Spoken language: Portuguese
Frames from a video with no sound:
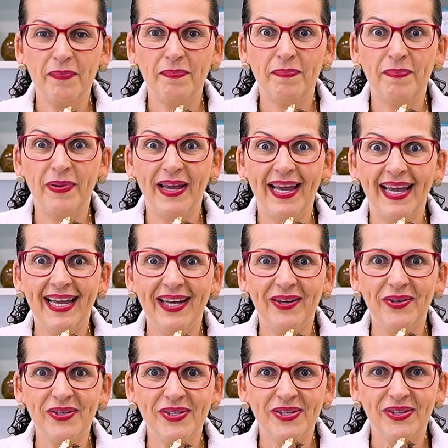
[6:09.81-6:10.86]

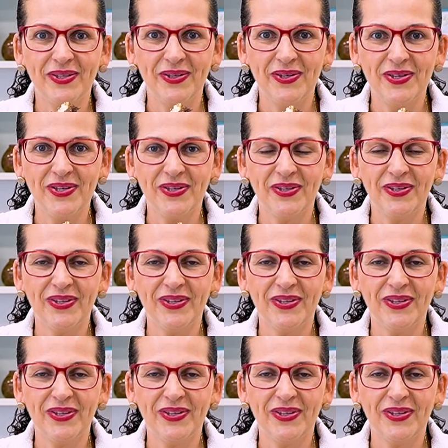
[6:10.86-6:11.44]
Bem gostoso,